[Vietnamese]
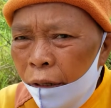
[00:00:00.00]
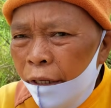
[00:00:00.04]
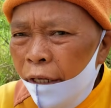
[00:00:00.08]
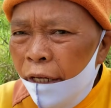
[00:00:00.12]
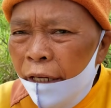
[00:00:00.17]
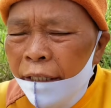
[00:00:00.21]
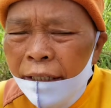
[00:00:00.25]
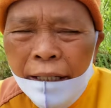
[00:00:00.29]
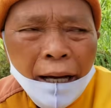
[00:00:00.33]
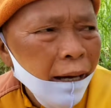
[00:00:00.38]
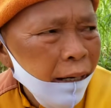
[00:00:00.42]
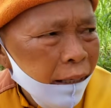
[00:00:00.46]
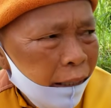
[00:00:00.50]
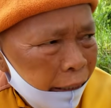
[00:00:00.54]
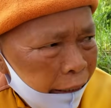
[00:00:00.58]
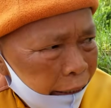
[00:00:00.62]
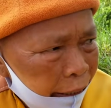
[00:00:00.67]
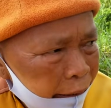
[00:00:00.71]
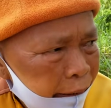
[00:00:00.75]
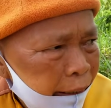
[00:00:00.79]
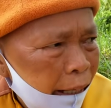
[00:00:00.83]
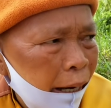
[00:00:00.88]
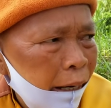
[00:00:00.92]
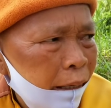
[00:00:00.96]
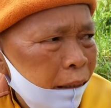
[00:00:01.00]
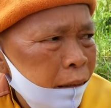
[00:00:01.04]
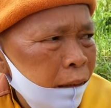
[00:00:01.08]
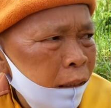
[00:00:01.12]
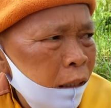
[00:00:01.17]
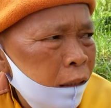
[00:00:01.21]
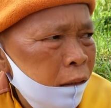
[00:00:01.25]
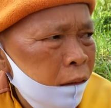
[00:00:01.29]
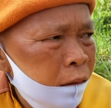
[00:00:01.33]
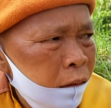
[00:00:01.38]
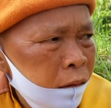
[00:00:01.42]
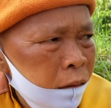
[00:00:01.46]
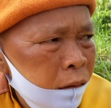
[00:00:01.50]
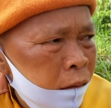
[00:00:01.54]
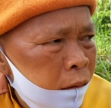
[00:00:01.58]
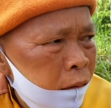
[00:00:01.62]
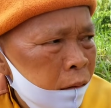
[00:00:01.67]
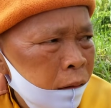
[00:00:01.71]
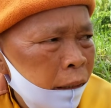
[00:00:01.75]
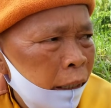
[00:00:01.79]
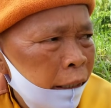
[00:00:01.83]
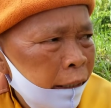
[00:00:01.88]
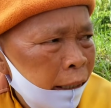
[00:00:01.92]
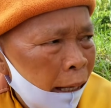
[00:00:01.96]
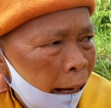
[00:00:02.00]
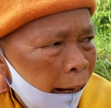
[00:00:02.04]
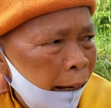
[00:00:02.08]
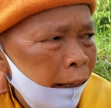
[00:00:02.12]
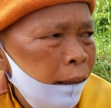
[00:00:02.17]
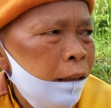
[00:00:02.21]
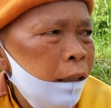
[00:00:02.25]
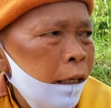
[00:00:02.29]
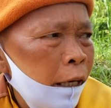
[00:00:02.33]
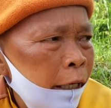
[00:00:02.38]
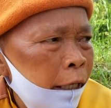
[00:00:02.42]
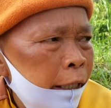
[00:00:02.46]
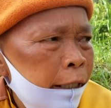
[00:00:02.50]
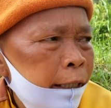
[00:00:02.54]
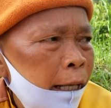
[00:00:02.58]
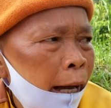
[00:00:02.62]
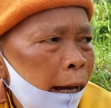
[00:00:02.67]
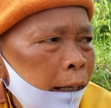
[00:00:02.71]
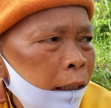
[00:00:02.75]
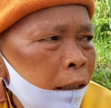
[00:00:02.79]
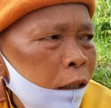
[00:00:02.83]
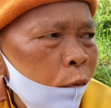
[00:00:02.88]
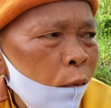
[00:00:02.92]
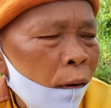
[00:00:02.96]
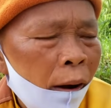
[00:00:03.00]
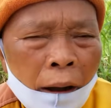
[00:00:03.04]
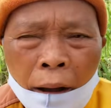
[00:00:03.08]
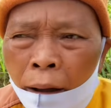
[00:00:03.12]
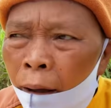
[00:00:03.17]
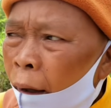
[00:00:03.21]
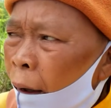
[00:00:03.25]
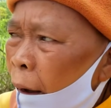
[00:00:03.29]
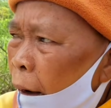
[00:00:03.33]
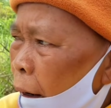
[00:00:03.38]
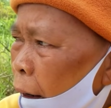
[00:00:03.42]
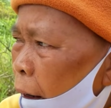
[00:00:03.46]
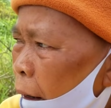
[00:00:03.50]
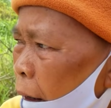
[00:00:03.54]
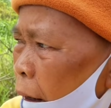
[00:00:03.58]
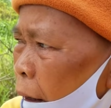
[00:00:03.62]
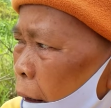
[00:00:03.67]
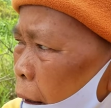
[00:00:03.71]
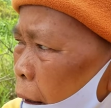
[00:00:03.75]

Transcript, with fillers: hết tháng hết tháng là ừ, ừ, hết tháng hết tháng hết tháng là khoảng à,